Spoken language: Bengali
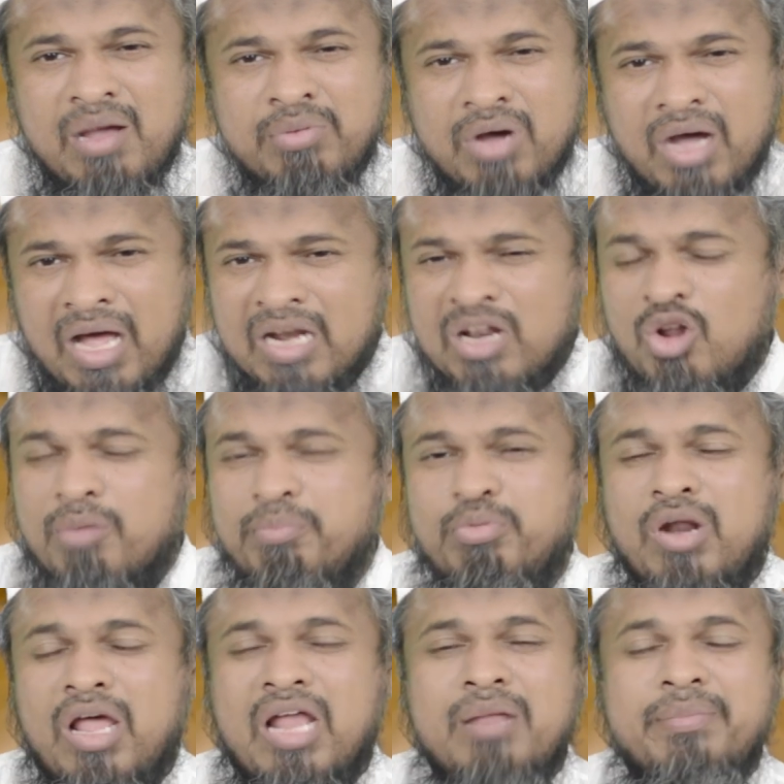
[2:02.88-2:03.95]
এবং আল্লাহ
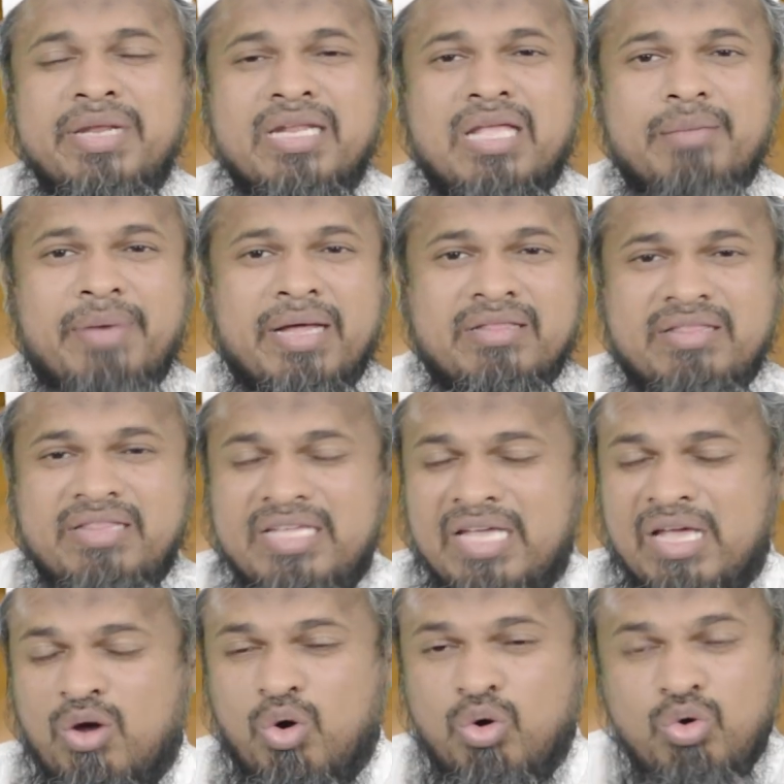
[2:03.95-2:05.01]
রব্বুল আলমিনকে বাদ
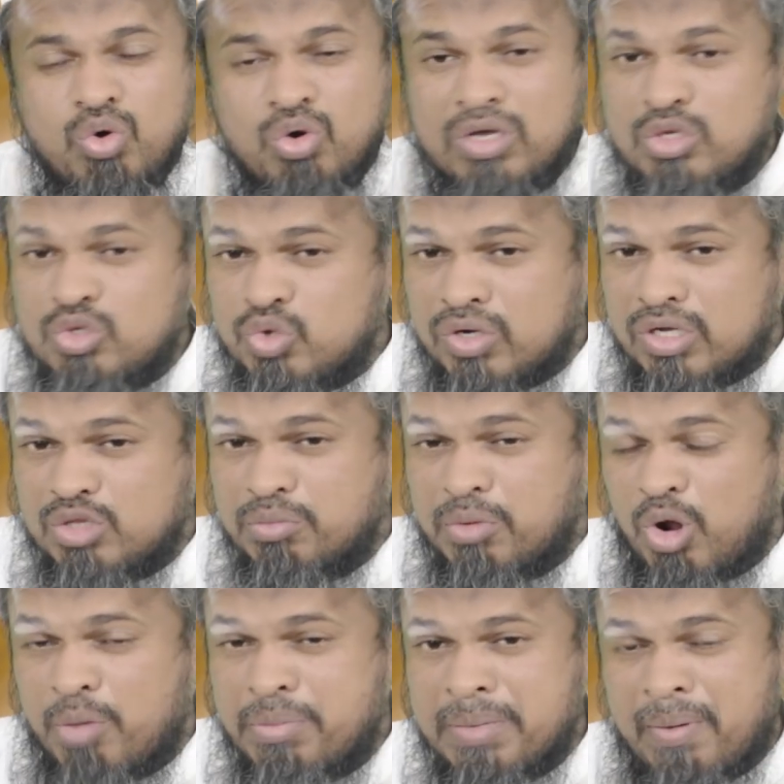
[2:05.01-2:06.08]
দিয়ে অন্য কিছুকে
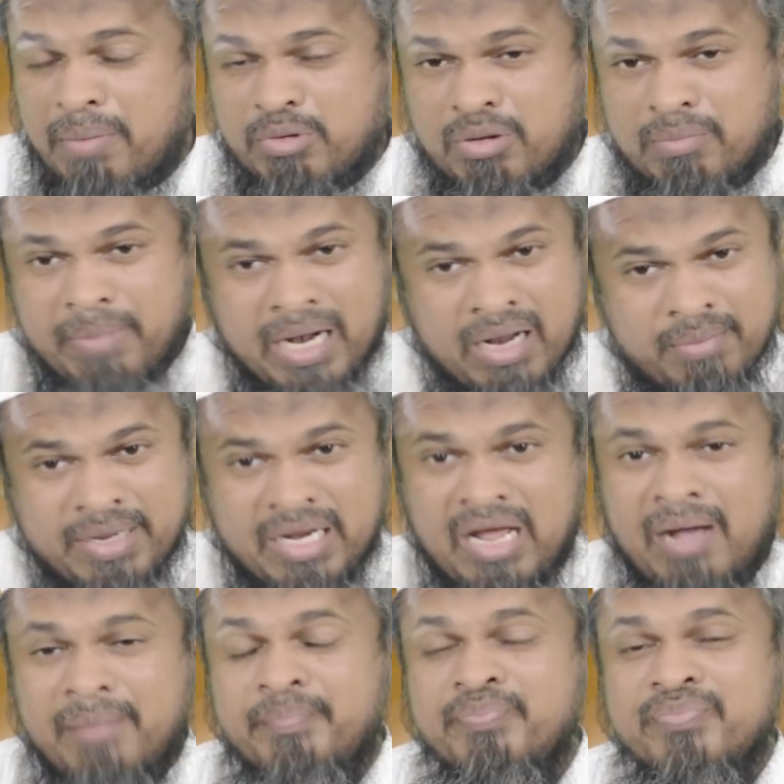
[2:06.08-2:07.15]
তোমরা অভিভাবক বানাবে না
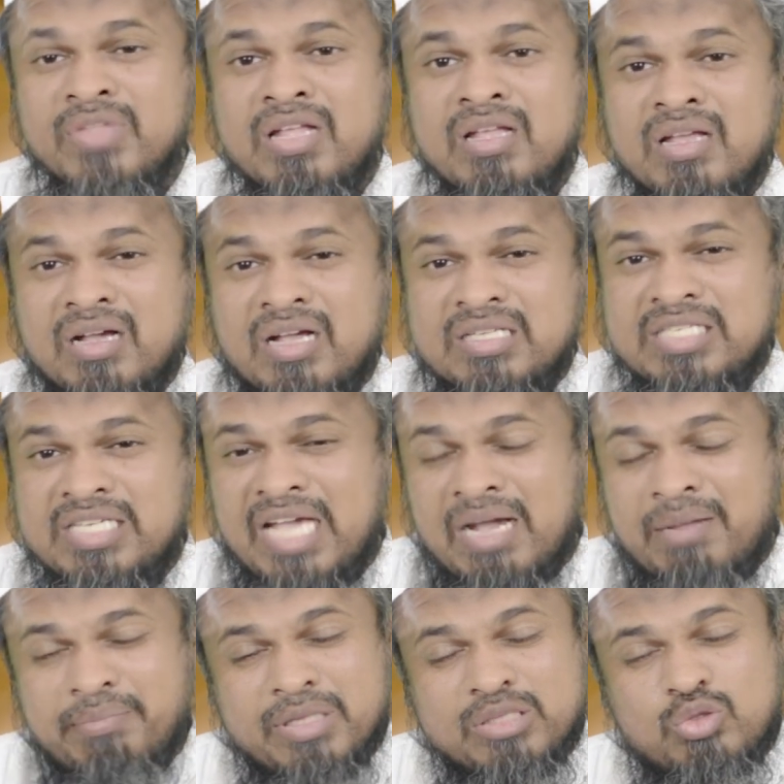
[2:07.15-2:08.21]
কাজে
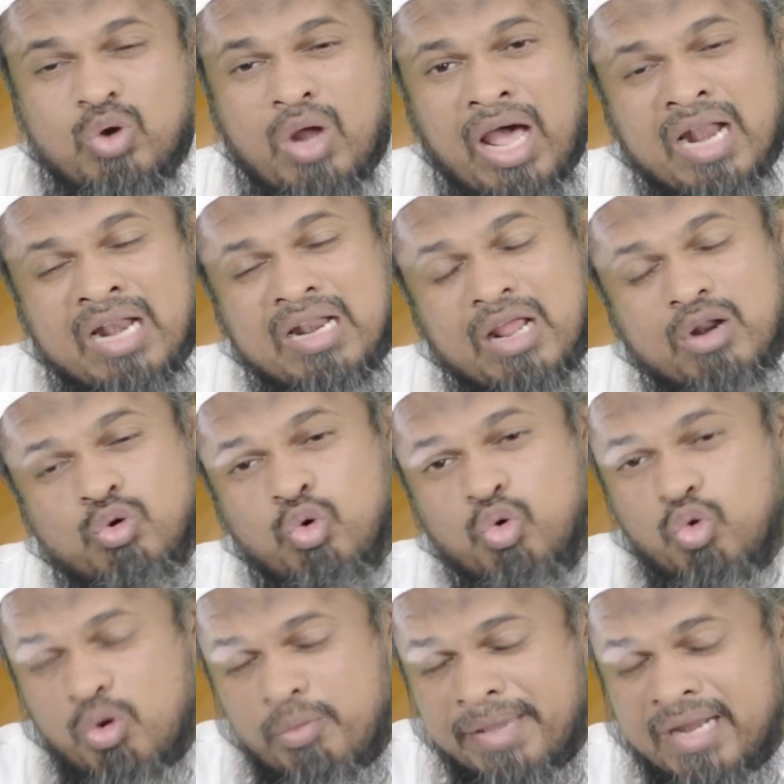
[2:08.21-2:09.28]
একমাত্র আল্লাহর
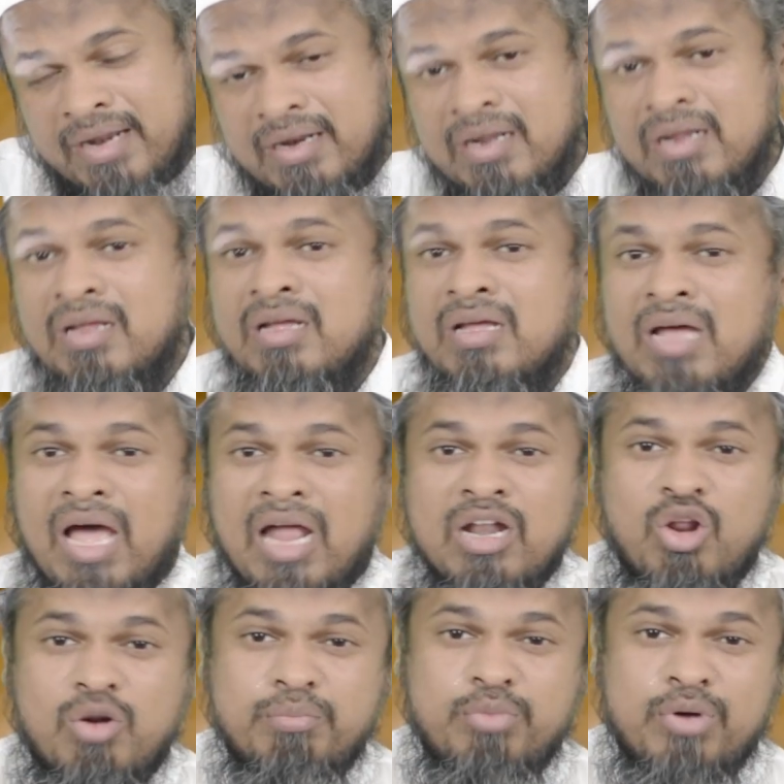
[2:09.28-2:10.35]
হুকুমের
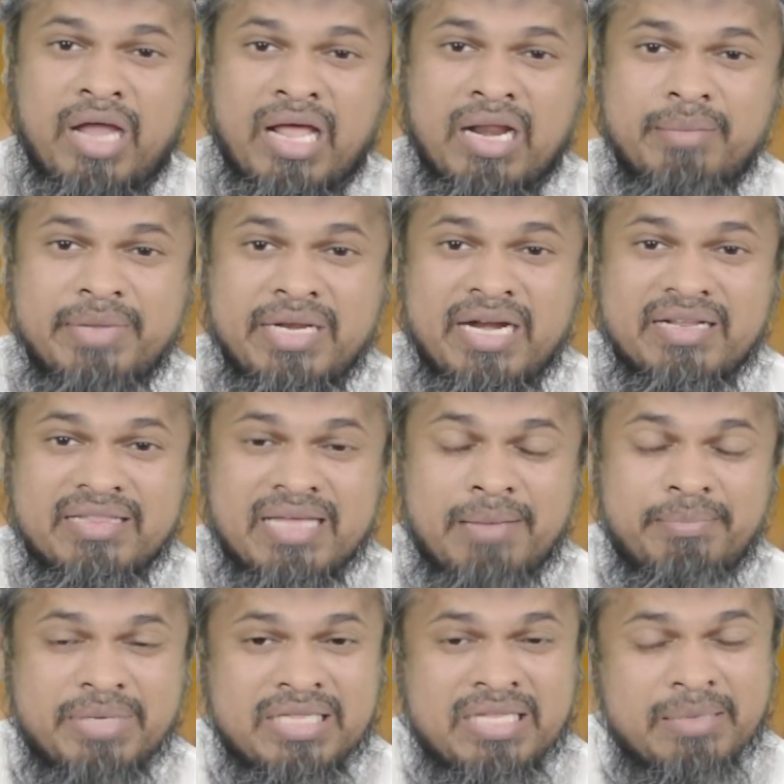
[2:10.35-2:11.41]
আল্লাহ রব্বুল আলমিনের দেয়া
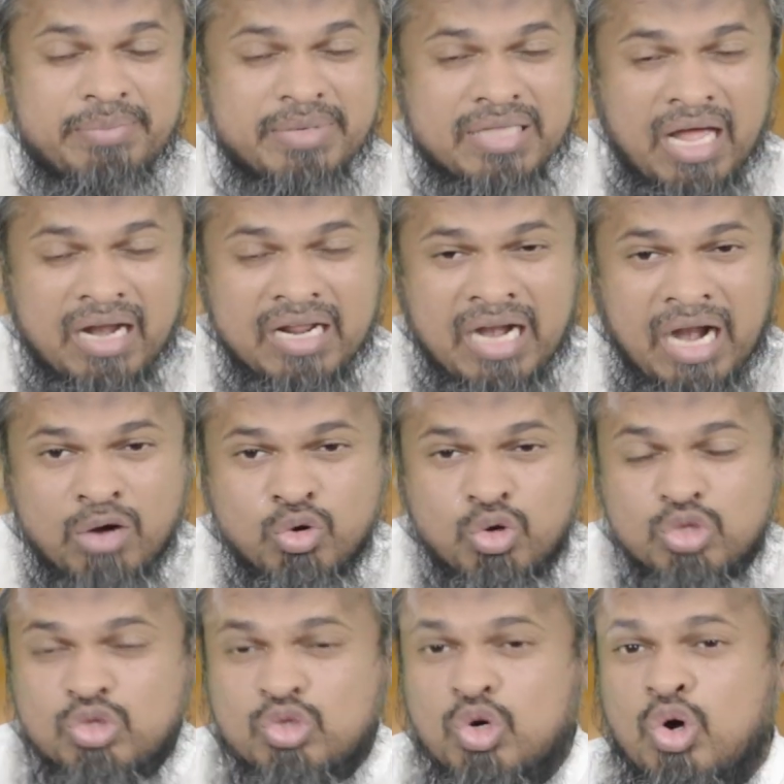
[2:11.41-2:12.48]
বিধি বিধানের
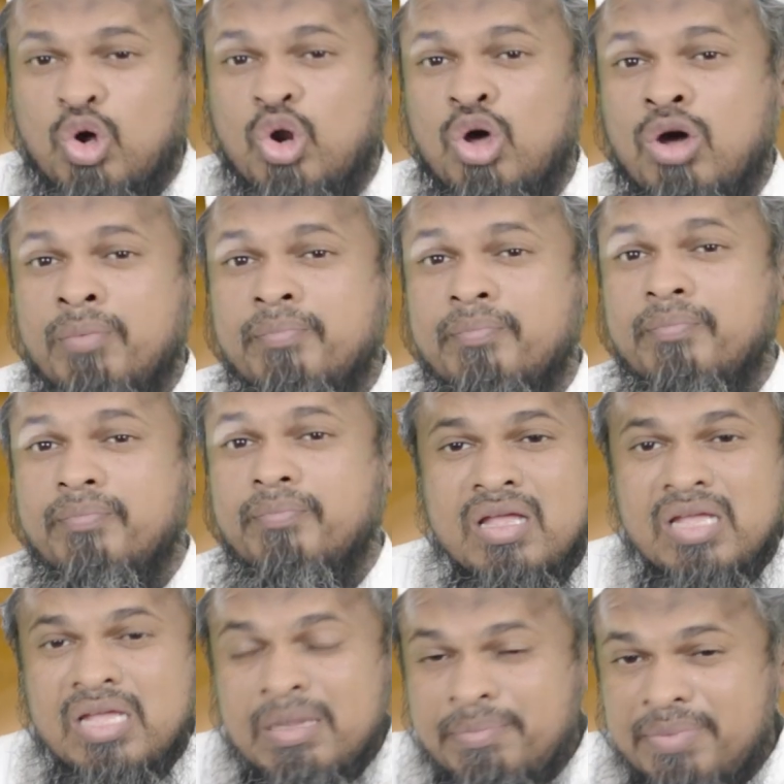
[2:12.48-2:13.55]
আনুগত্য করো
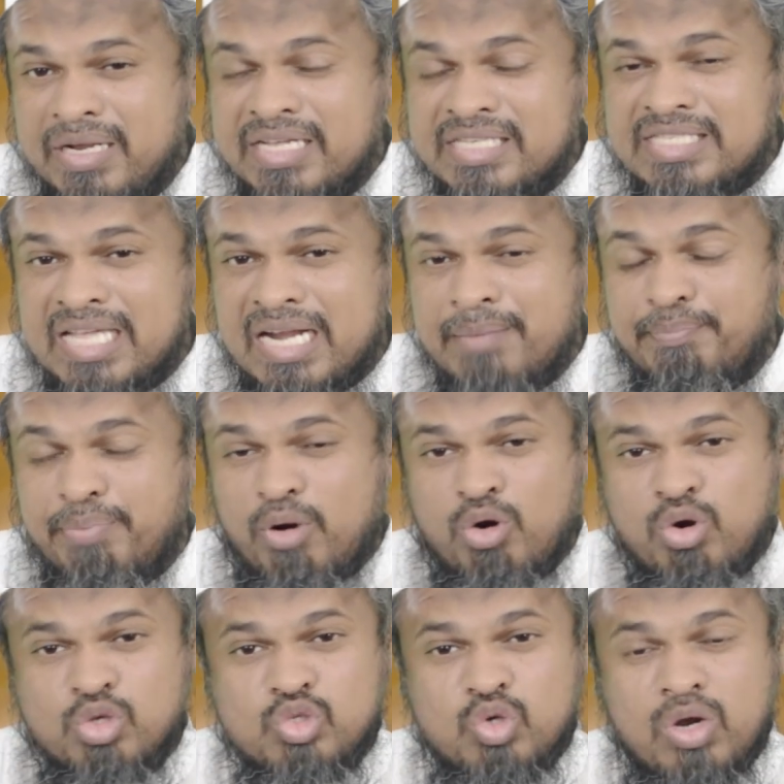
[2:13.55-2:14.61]
ইবলিসের
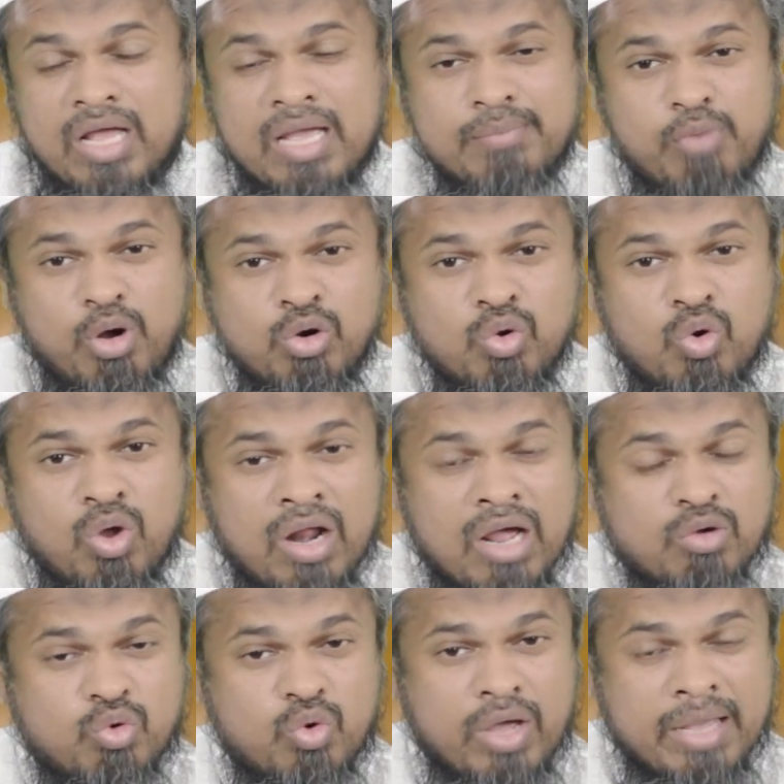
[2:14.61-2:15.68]
প্ররোচনায় মন গোড়া
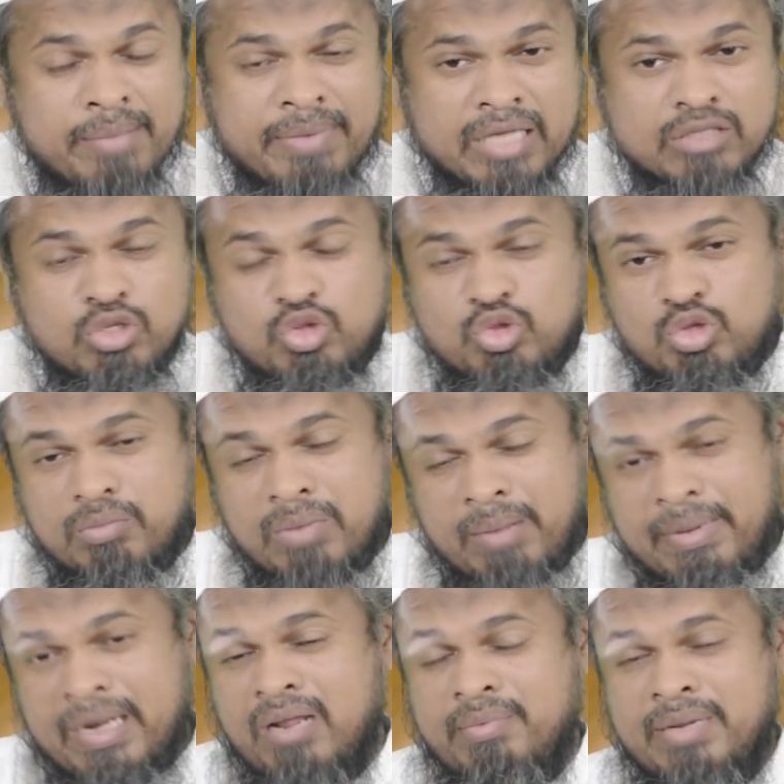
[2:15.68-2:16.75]
কোনো এবাদত তোমরা
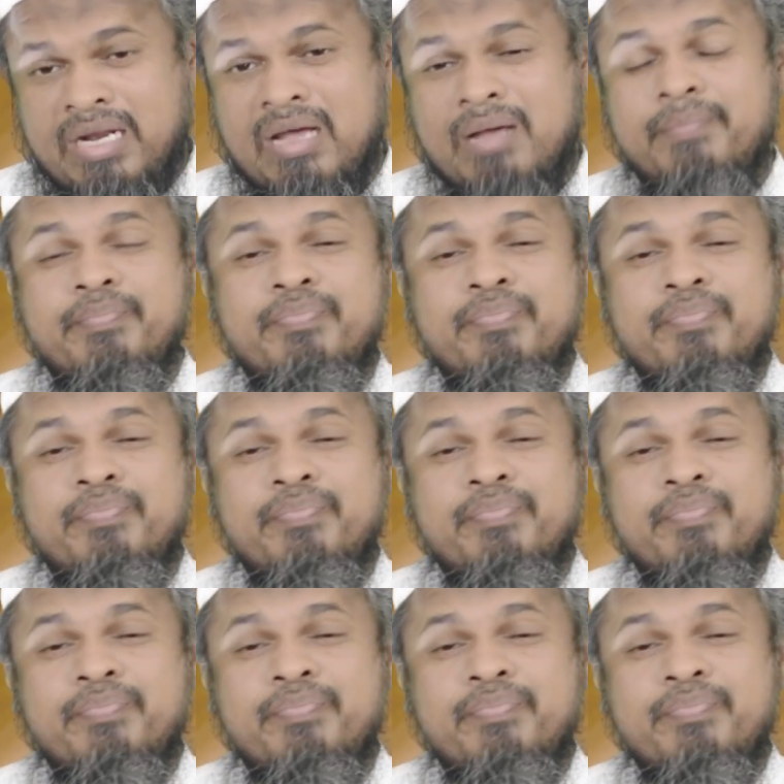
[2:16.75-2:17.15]
বানাবে না